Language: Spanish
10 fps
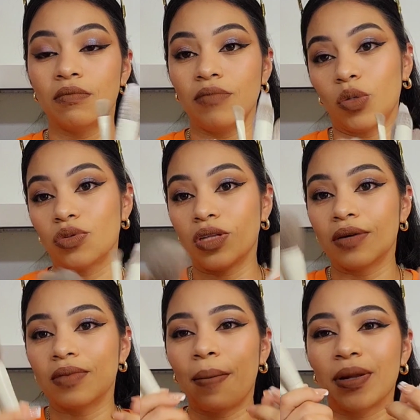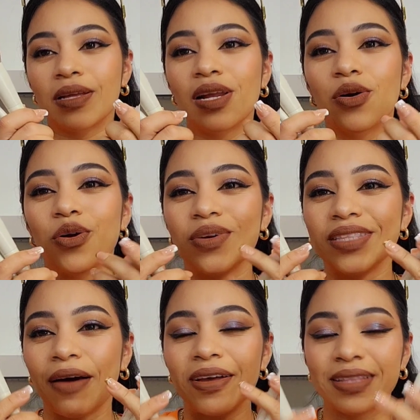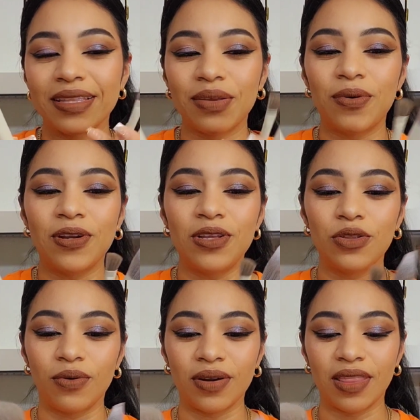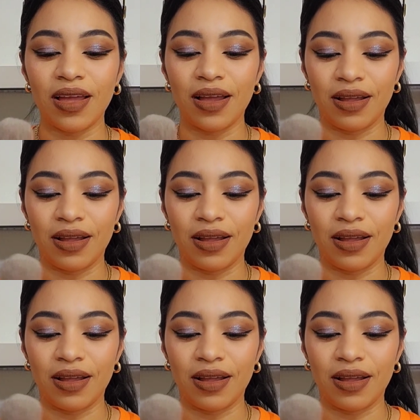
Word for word: me gustaron. Aparte que el color está bastante bonito, ¿verdad?